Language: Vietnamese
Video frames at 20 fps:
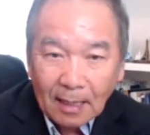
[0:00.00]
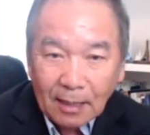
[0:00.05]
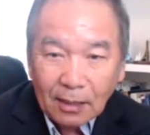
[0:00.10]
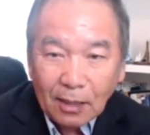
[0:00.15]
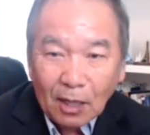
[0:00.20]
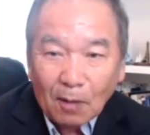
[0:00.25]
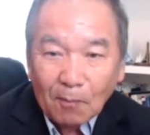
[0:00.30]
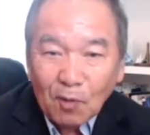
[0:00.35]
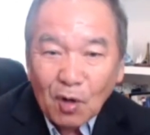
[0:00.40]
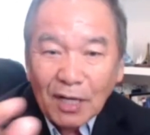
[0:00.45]

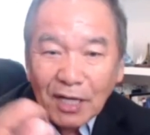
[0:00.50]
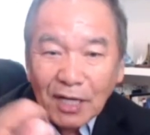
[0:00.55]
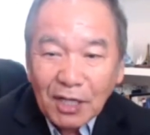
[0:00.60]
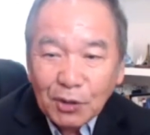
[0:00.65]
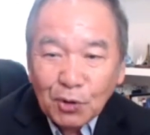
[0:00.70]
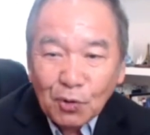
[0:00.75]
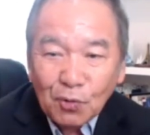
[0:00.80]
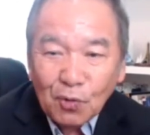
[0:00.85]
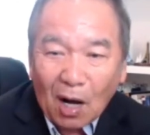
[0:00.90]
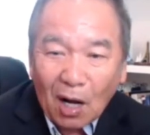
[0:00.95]
giờ mà ít
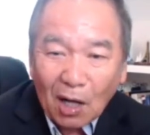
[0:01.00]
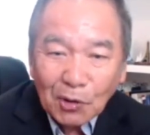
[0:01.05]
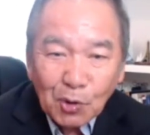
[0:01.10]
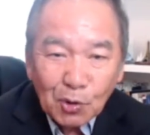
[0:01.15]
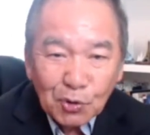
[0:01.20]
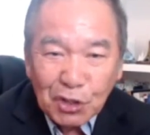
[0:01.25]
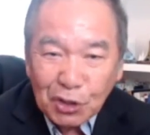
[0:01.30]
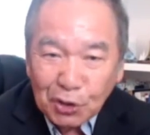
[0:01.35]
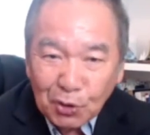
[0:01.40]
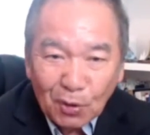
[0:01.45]
tổ ở
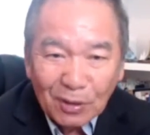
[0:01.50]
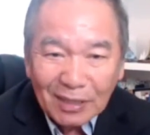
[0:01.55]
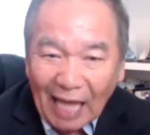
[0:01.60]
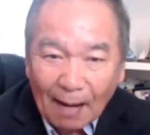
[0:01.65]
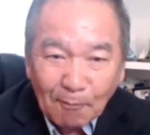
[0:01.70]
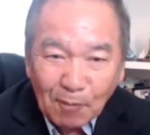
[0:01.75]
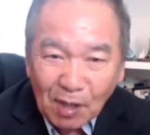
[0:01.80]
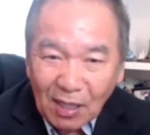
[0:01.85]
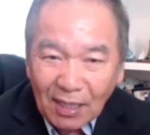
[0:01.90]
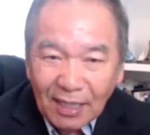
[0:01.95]
chỉ tua
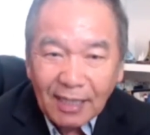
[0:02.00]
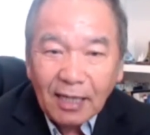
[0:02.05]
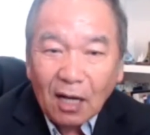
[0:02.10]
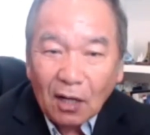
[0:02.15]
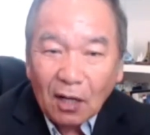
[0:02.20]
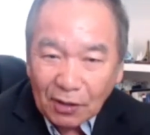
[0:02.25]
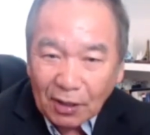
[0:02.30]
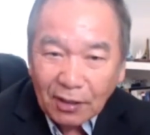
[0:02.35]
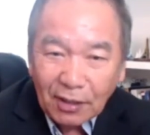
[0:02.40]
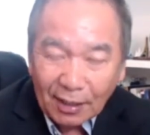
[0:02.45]
tàn một lý họ
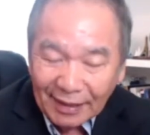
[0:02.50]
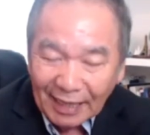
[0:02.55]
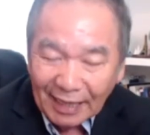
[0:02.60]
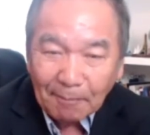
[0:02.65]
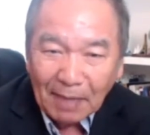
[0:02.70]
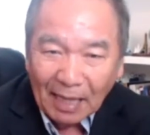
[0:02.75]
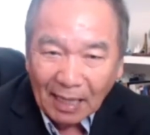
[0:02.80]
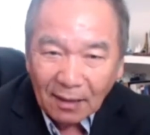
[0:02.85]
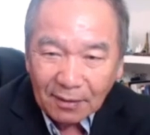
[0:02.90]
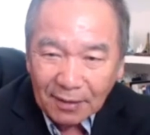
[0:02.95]
nói giờ tăng
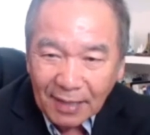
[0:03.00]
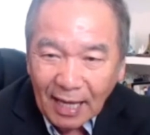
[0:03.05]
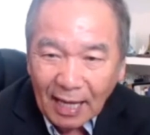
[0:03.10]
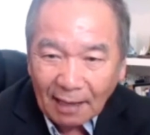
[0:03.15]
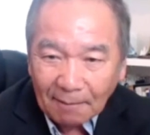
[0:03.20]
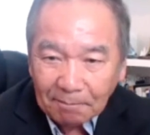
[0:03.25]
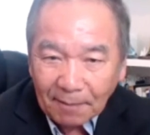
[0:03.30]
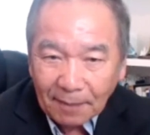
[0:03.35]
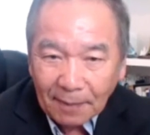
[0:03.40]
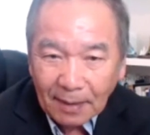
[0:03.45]
mạnh nữa thiệt
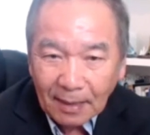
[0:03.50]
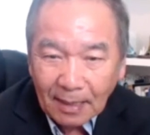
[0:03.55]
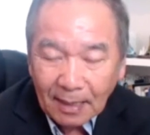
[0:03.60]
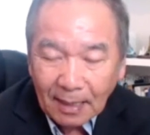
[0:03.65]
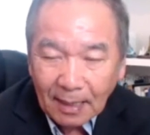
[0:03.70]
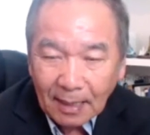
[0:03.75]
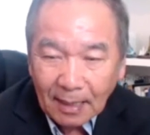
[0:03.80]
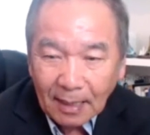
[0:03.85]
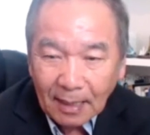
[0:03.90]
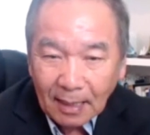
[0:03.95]

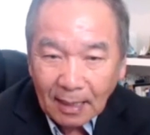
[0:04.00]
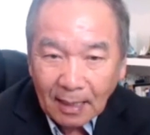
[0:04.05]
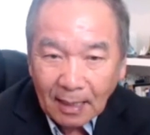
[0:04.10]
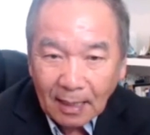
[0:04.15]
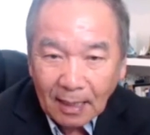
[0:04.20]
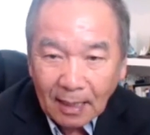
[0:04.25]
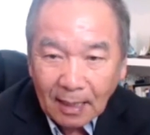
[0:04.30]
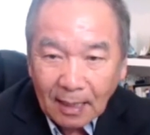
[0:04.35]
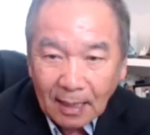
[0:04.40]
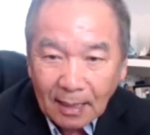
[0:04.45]

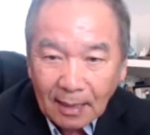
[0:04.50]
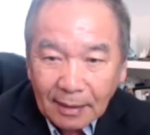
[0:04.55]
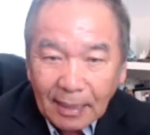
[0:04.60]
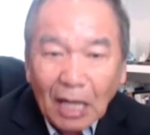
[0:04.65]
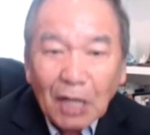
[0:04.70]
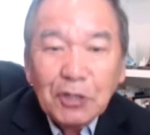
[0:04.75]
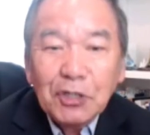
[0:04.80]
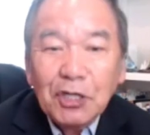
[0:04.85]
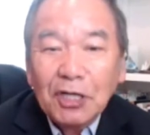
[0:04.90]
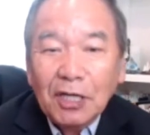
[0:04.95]
ta
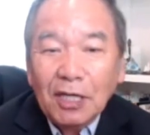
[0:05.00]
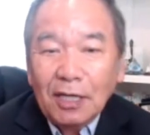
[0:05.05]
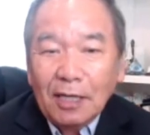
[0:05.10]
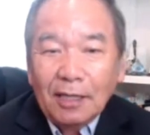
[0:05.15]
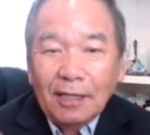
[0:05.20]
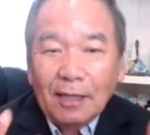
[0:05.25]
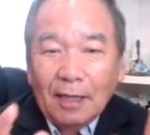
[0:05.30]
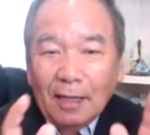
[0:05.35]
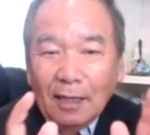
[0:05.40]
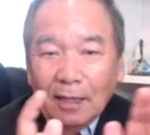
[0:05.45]
chỉ
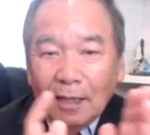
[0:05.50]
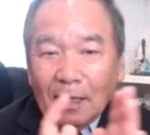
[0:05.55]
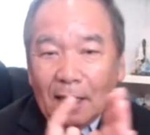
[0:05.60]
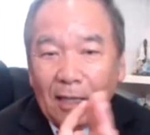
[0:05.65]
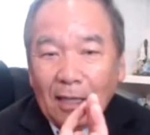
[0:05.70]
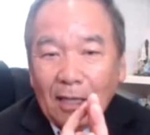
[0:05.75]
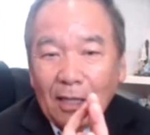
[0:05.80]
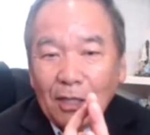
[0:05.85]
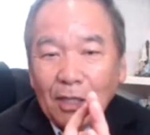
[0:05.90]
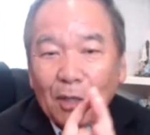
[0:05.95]

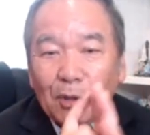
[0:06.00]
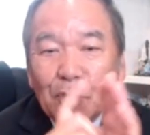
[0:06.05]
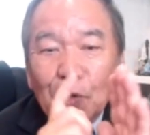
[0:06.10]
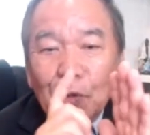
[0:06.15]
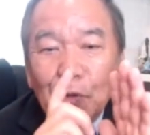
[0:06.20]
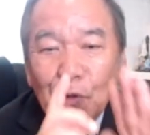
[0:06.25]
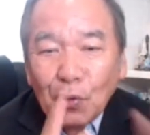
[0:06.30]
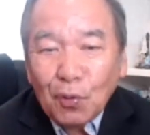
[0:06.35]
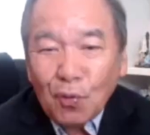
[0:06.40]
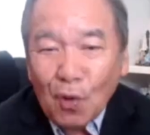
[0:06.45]
giờ tôi
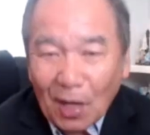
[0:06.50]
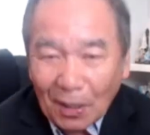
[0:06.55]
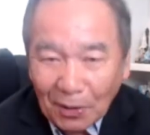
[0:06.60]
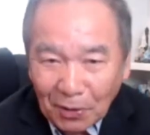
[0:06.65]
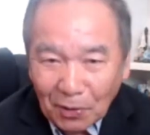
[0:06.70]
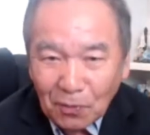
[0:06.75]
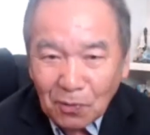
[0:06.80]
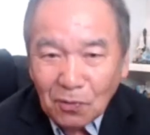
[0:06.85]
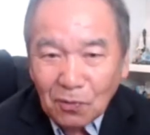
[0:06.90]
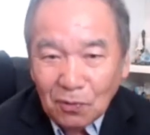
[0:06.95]
chua
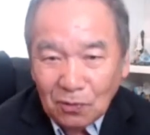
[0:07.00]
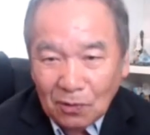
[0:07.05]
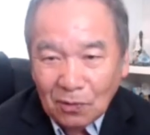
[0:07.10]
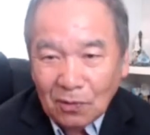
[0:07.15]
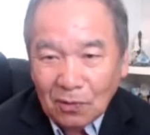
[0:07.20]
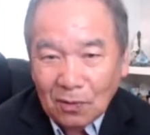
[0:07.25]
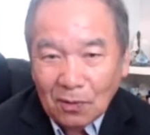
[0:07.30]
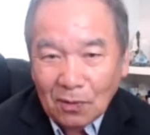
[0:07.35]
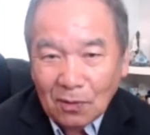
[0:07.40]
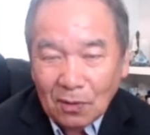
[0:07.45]
nô
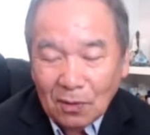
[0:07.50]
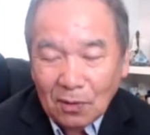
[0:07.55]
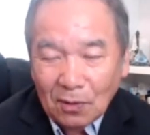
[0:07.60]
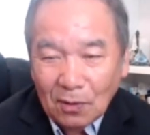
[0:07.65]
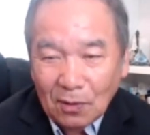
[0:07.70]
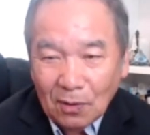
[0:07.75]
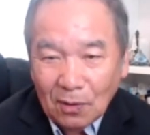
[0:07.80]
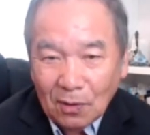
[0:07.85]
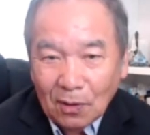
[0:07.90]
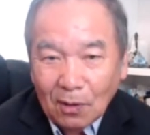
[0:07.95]

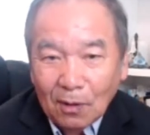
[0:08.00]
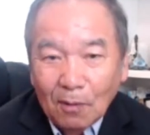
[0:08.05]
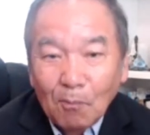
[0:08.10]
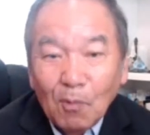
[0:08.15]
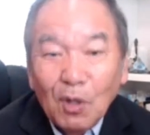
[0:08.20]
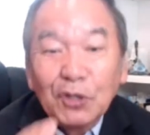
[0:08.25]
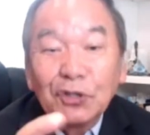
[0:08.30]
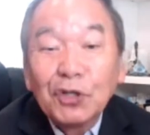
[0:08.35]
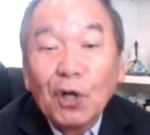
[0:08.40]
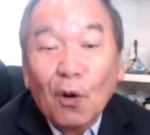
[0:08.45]

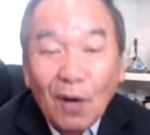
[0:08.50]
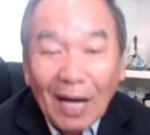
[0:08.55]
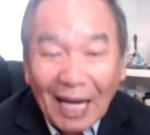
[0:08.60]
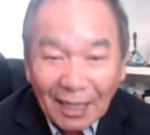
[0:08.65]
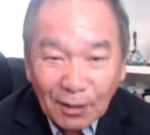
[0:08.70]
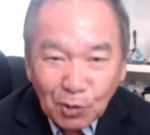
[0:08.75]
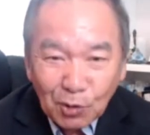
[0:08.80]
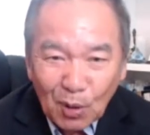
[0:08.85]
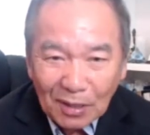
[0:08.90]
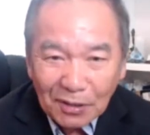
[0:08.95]
mà trâu
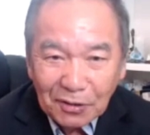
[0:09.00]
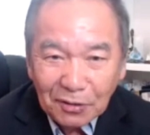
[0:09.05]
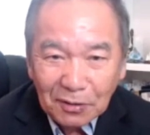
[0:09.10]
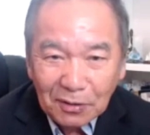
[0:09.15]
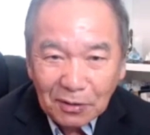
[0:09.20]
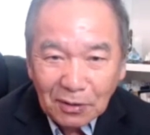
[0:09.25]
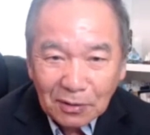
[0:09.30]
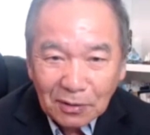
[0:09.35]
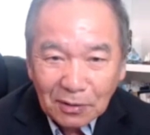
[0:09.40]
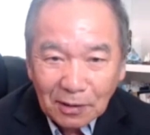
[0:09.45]
lệnh tua
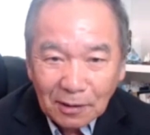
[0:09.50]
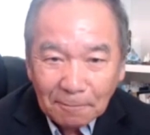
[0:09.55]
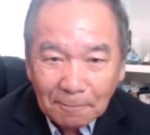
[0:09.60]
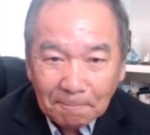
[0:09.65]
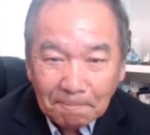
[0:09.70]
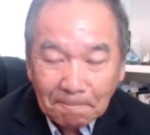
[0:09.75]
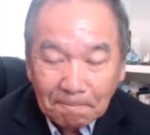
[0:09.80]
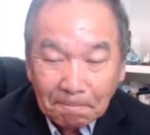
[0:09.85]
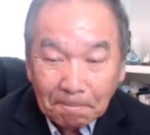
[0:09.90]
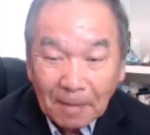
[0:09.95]
sư
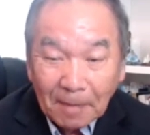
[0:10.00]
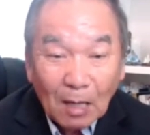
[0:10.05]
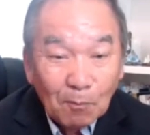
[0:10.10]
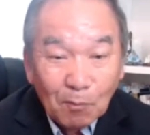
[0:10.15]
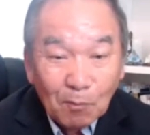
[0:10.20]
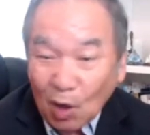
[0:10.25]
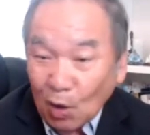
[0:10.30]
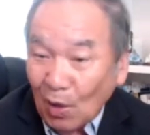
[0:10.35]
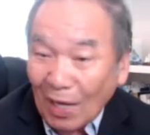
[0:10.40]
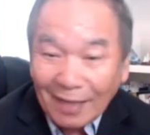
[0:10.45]

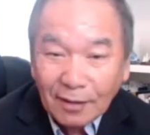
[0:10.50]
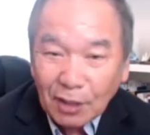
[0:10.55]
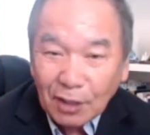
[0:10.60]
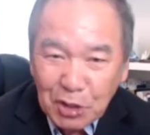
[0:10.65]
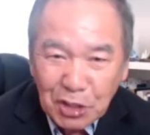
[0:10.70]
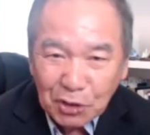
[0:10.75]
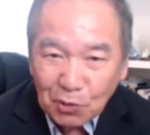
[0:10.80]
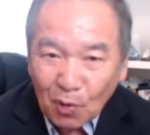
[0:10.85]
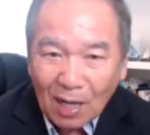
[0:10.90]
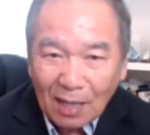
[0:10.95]
lo lệnh đấy
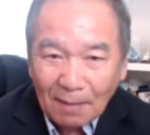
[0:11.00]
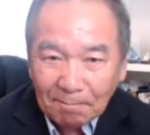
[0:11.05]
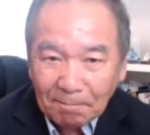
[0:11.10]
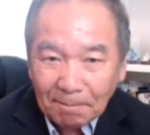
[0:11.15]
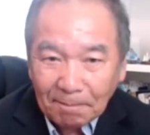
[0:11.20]
chỉ tua